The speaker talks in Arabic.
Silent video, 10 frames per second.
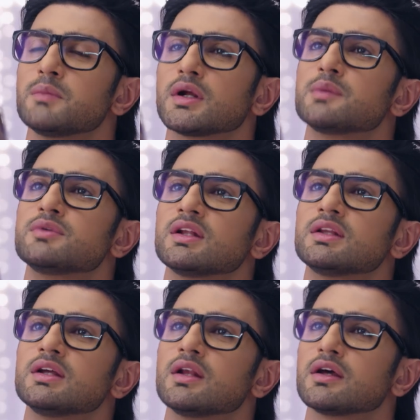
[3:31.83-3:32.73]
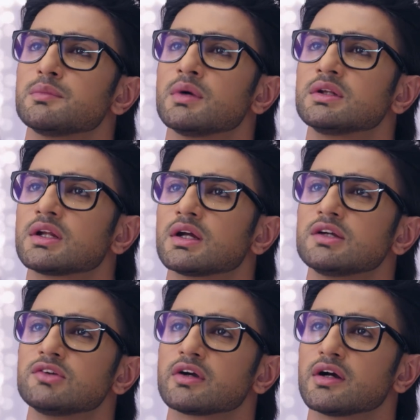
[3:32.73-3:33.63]
بس أنت بتعرفي منيح إني
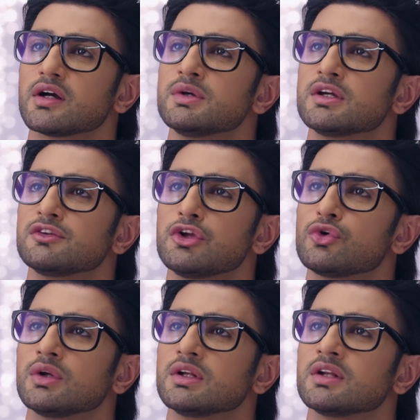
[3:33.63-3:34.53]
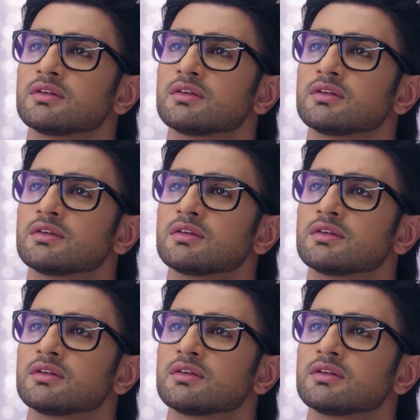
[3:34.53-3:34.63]
بحب أنترا وما حدا بياخد